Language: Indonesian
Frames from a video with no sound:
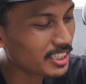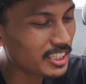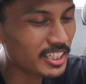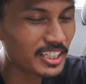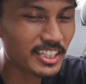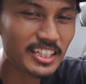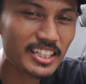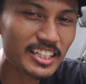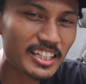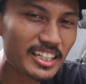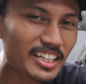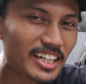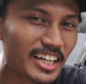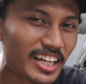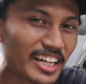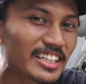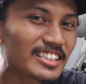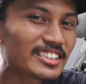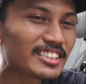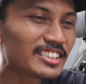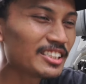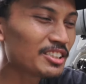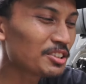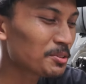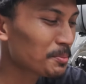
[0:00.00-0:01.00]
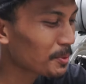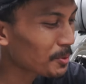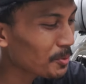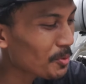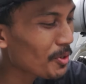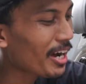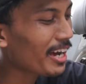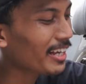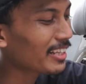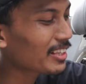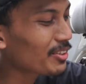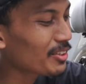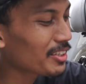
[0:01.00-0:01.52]
Ini keren sih, cuman
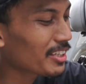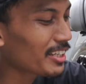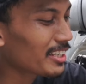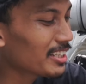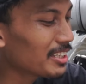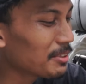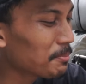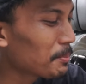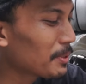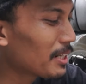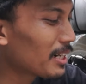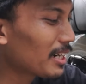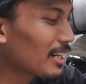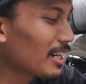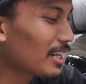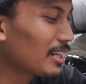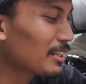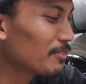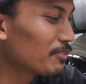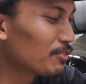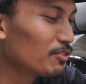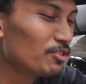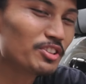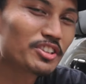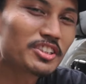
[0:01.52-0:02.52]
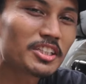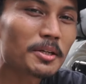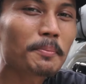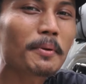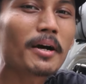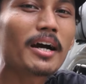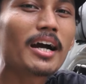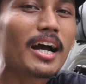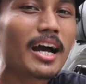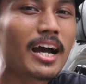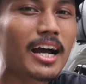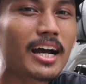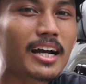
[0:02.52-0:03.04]
gua nggak tahu ya ini beneran fungsi apa
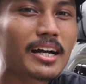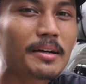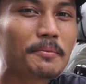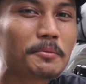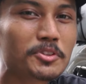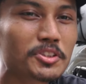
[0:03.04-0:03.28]
enggak.